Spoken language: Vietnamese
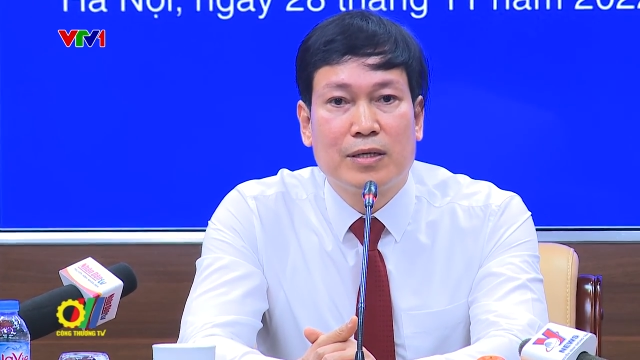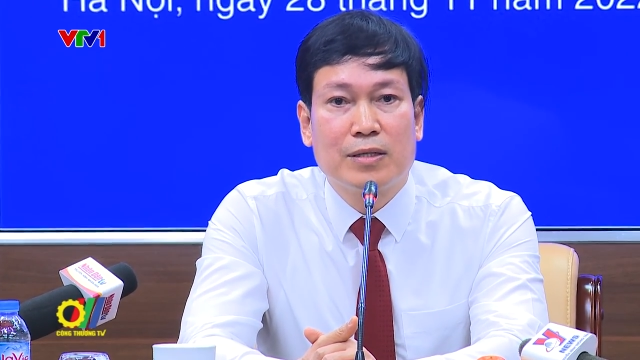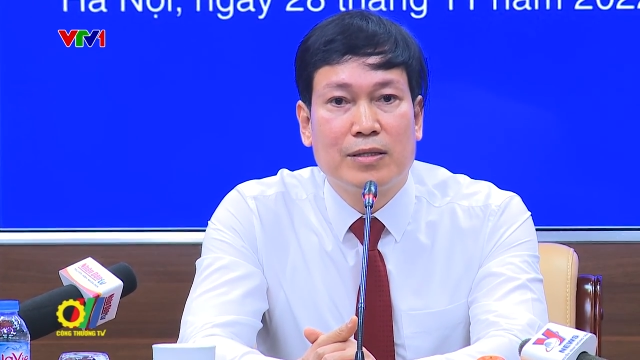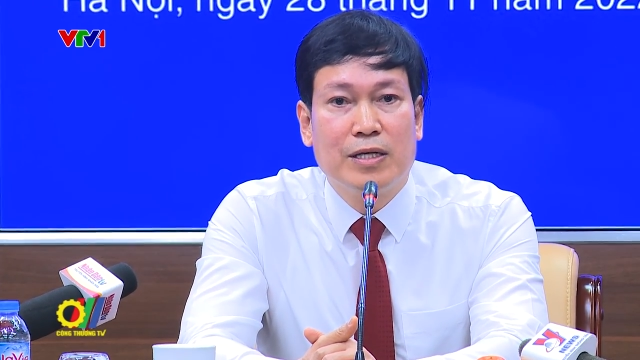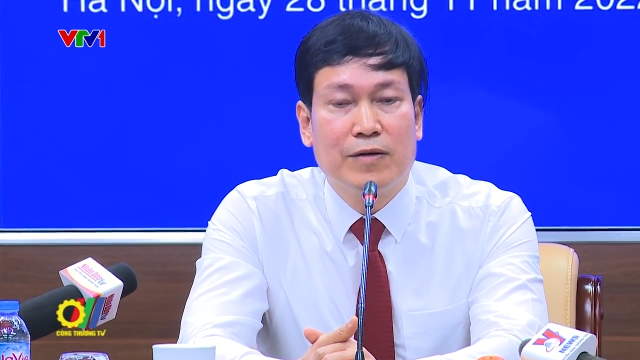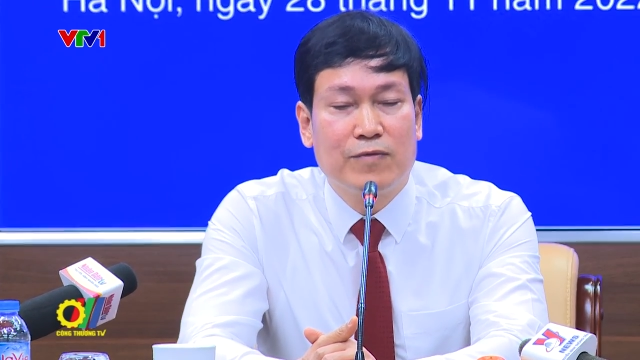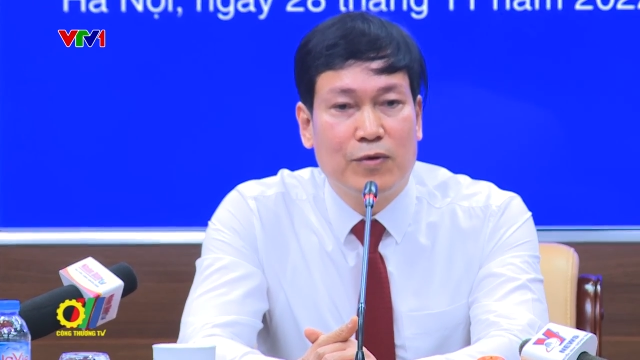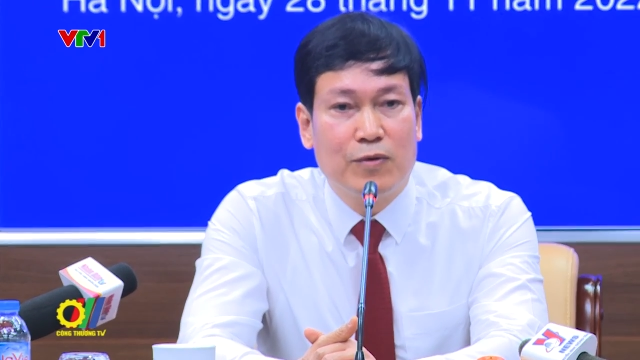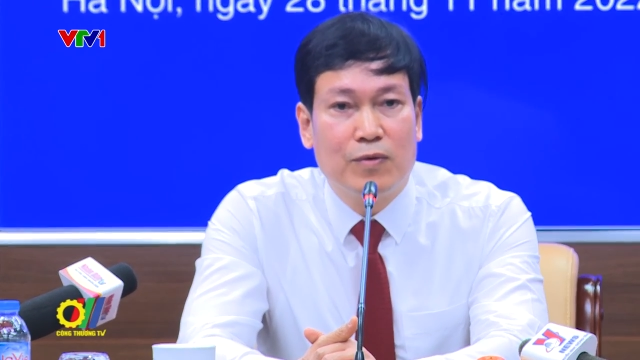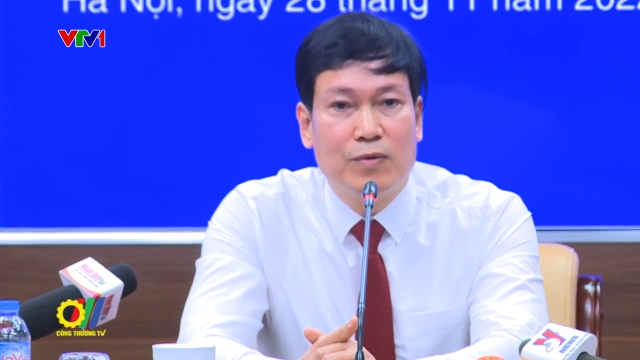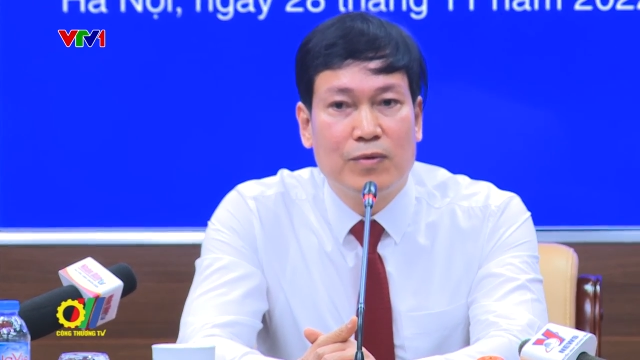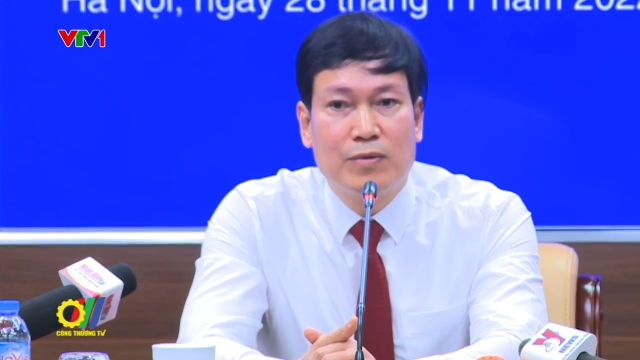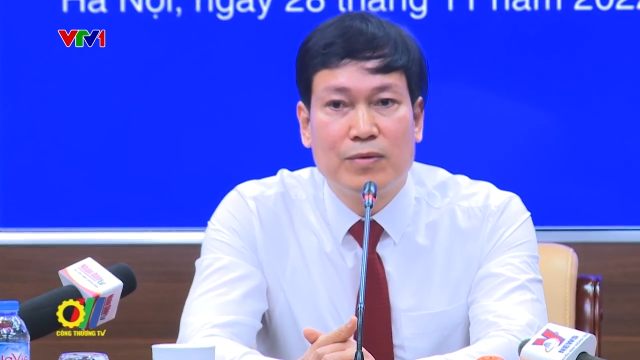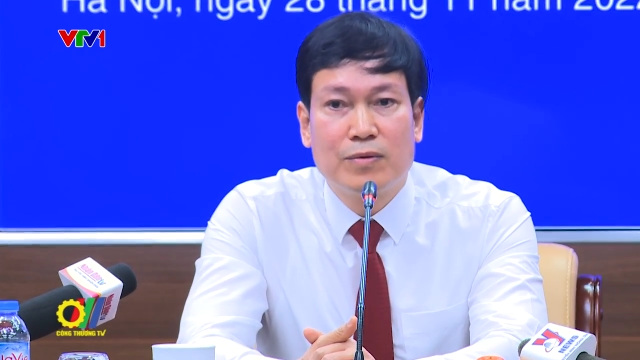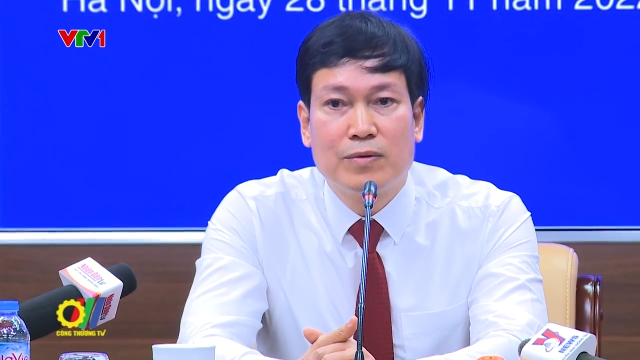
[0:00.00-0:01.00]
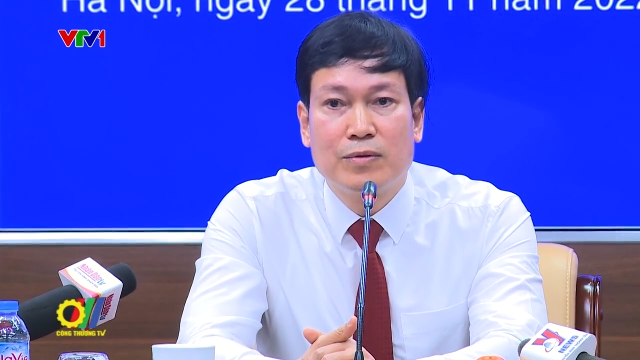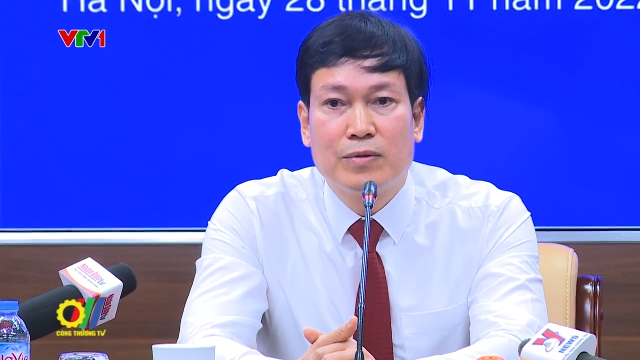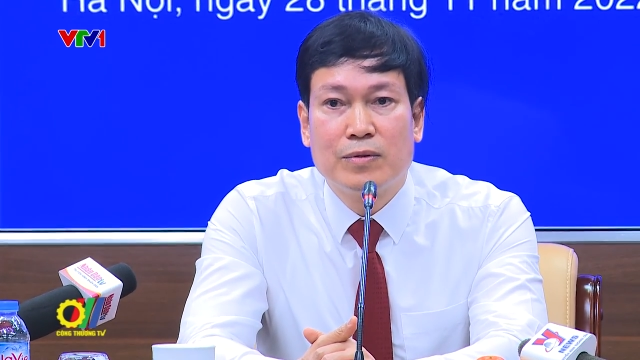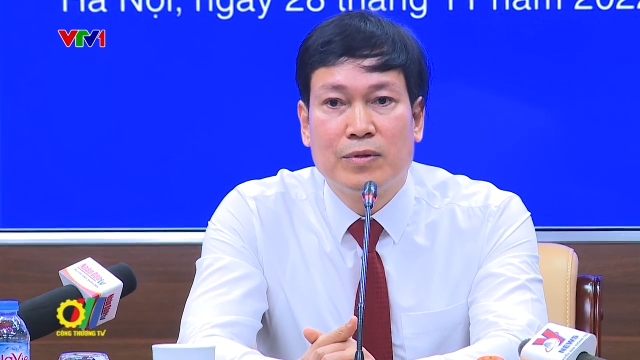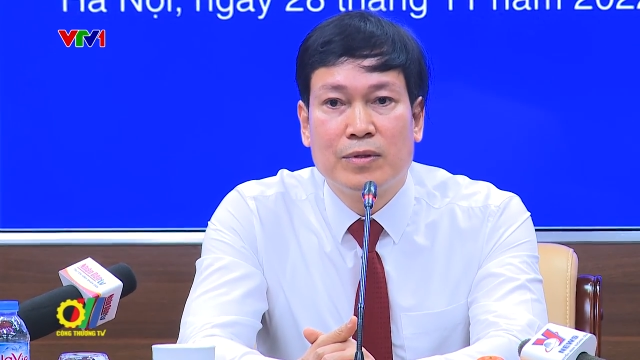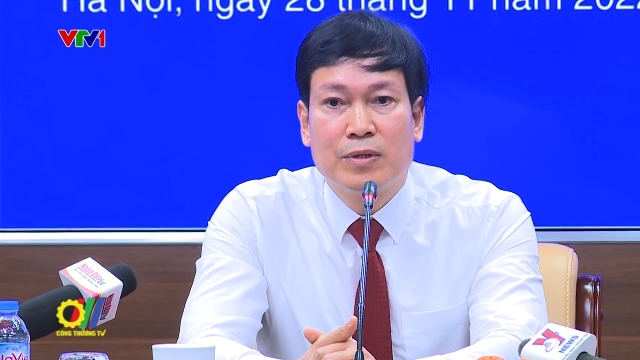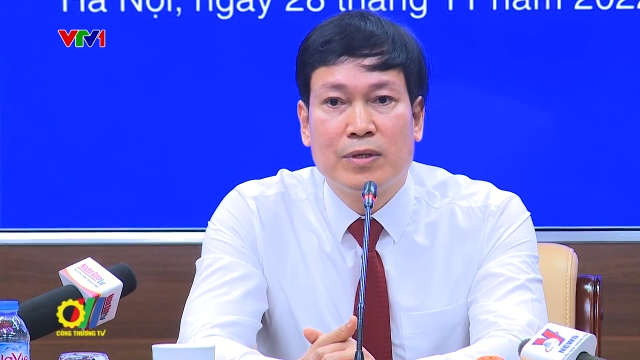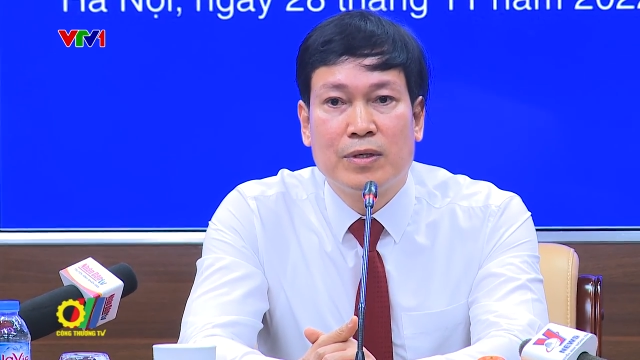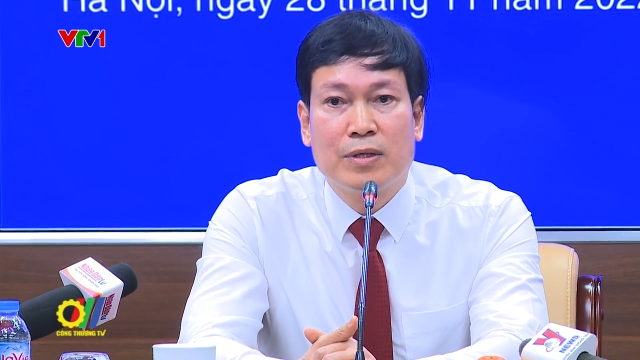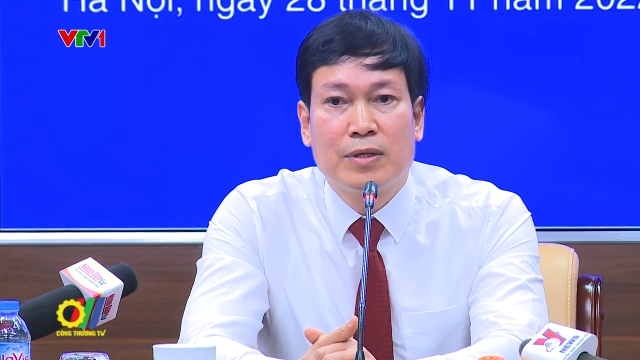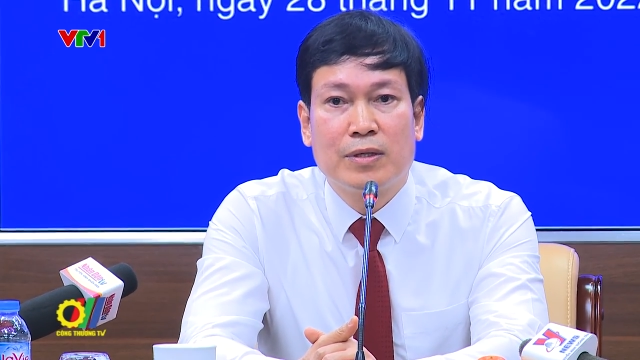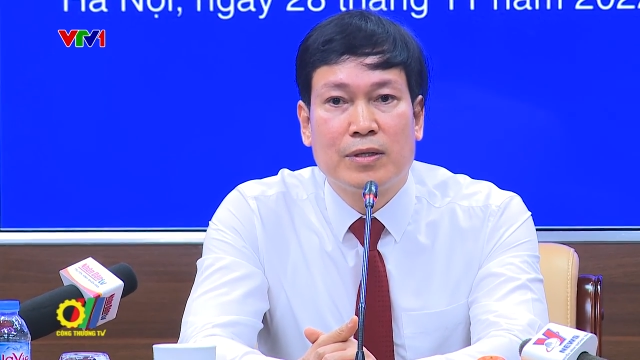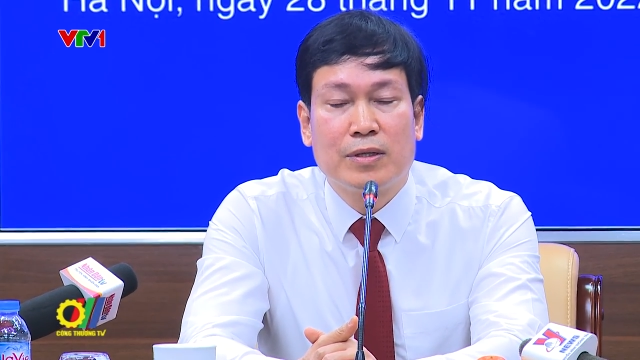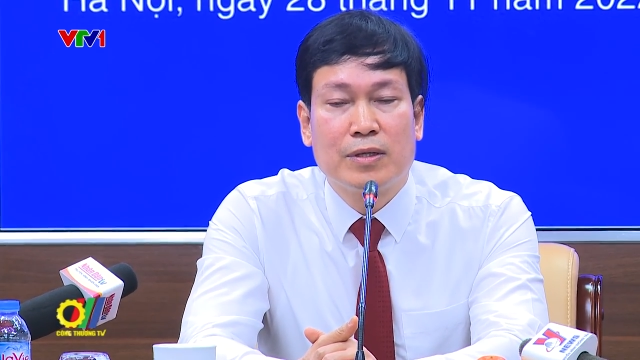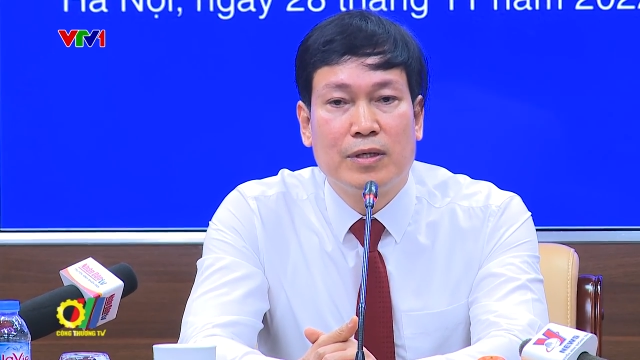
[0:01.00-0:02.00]
nhiệm vụ uh,
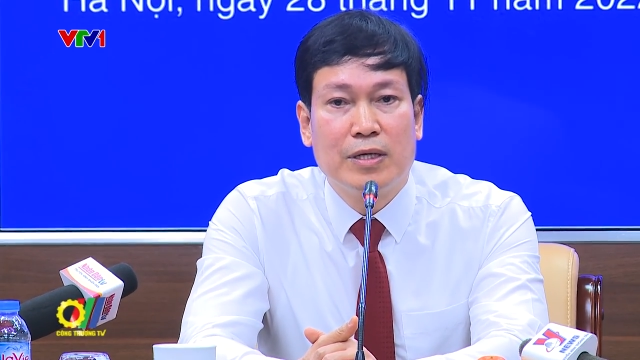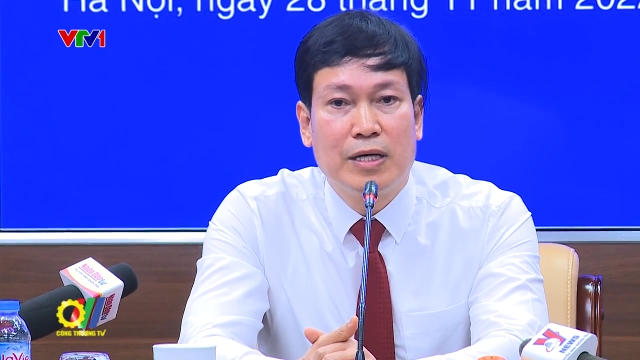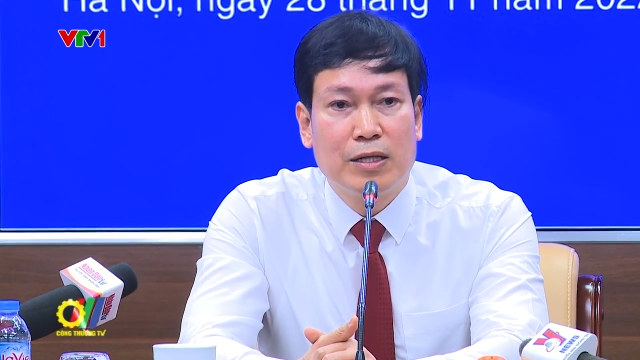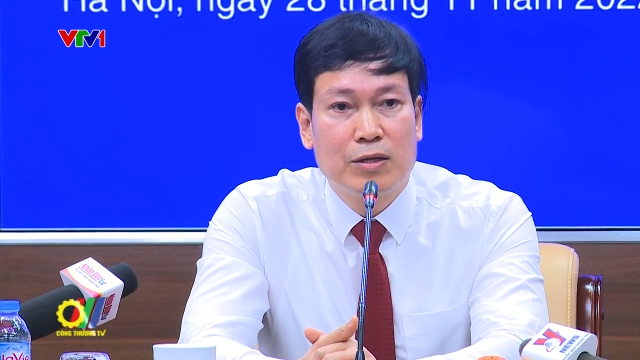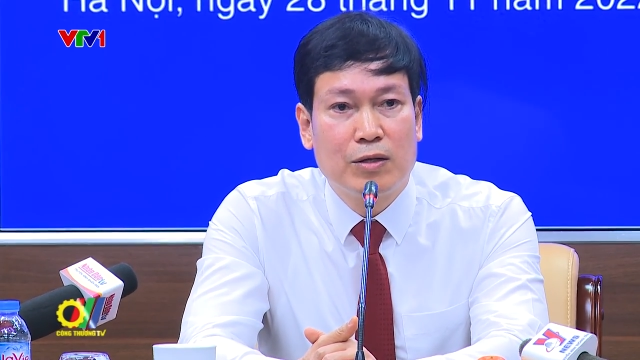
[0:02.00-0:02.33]
liên